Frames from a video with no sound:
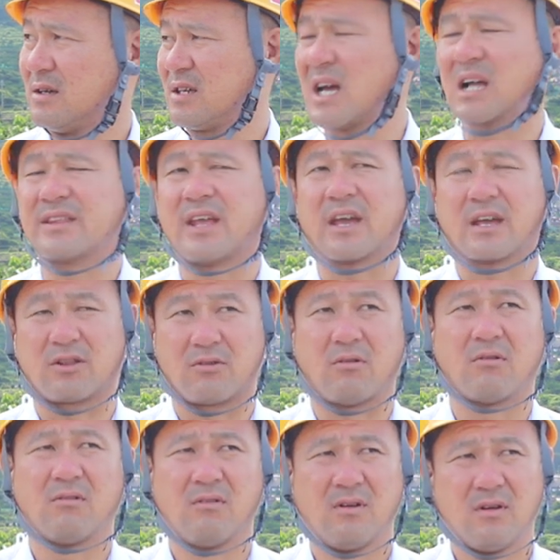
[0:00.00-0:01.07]
やんないけ
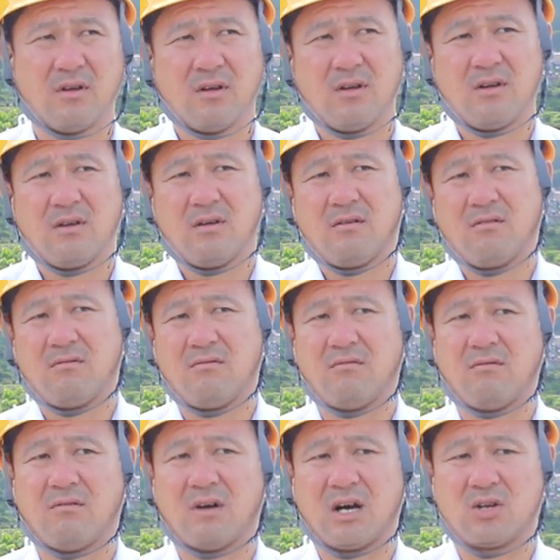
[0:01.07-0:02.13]
ど、
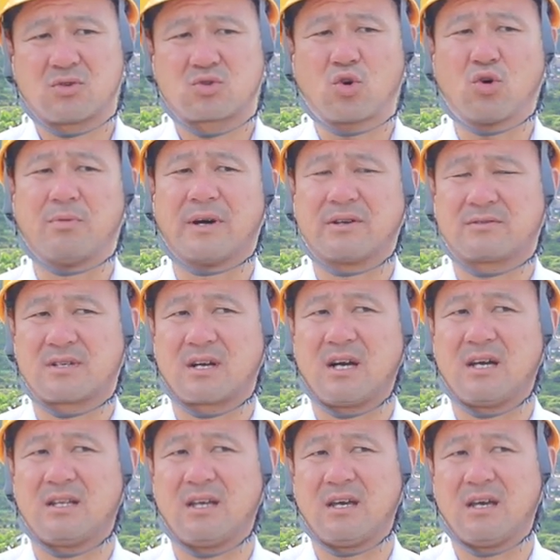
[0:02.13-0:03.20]
うん、あの商売の世
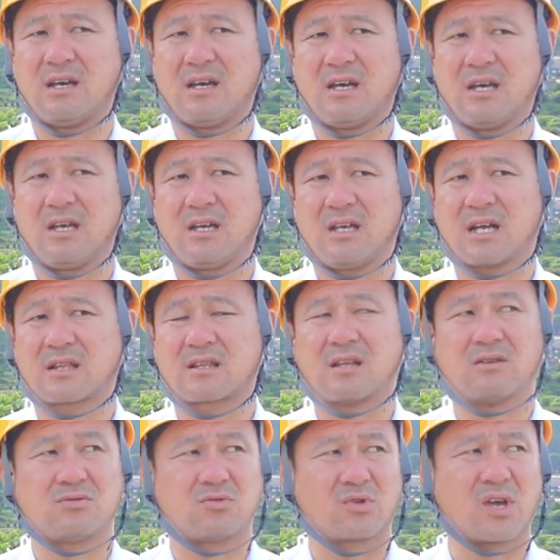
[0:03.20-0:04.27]
界でやっ
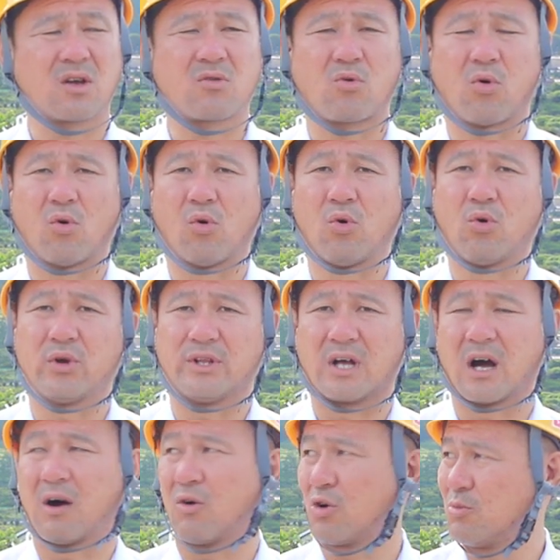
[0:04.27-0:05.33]
てる人結構多い
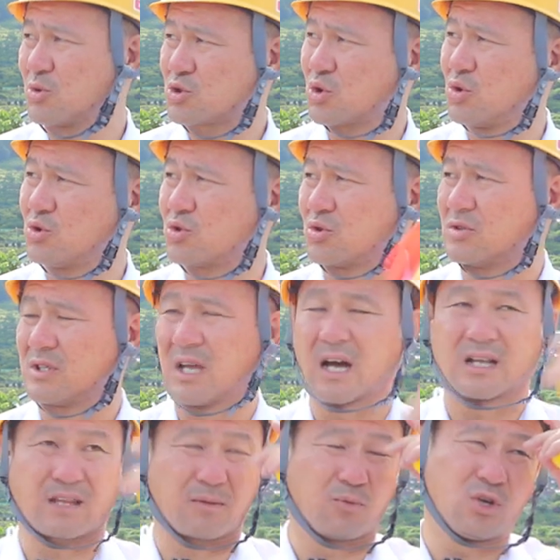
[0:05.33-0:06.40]
な俺もそういう人に出
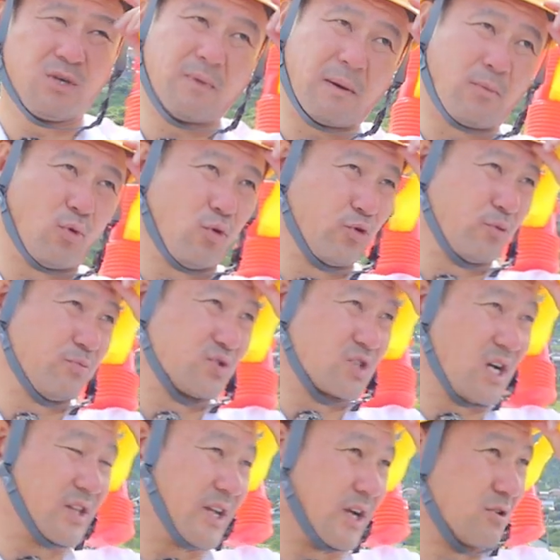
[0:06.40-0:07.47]
会ってもう今もう本当ぶつ
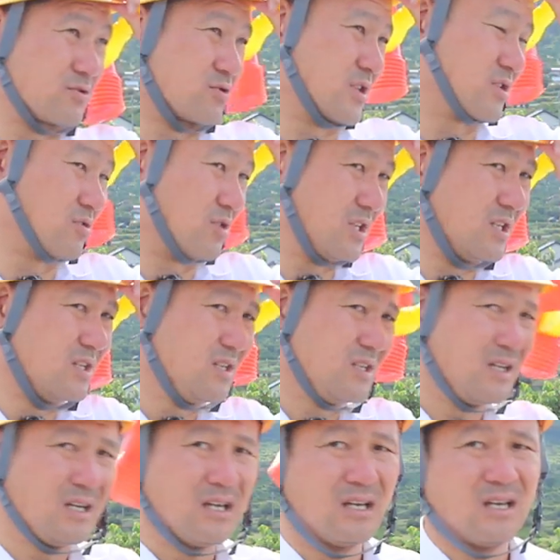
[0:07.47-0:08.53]
かんないけどそんな人に
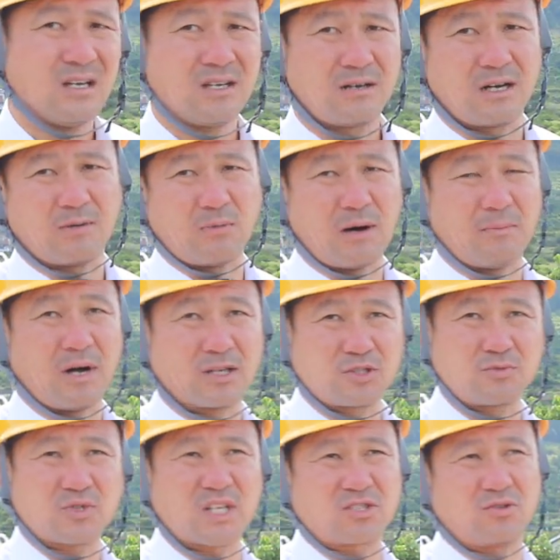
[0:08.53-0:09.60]
あまあまあ
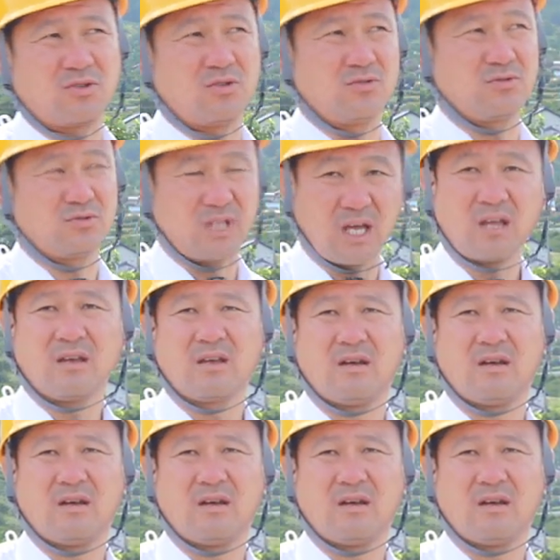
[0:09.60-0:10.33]
自分たちのね